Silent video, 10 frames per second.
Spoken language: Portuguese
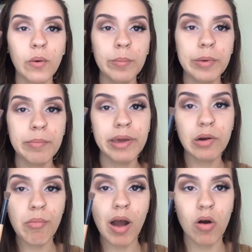com o
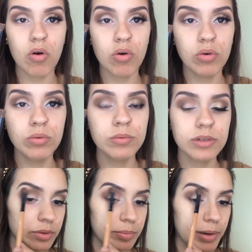primeiro marrom
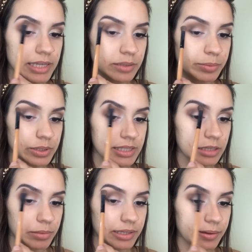e passa por
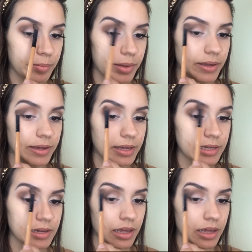cima também.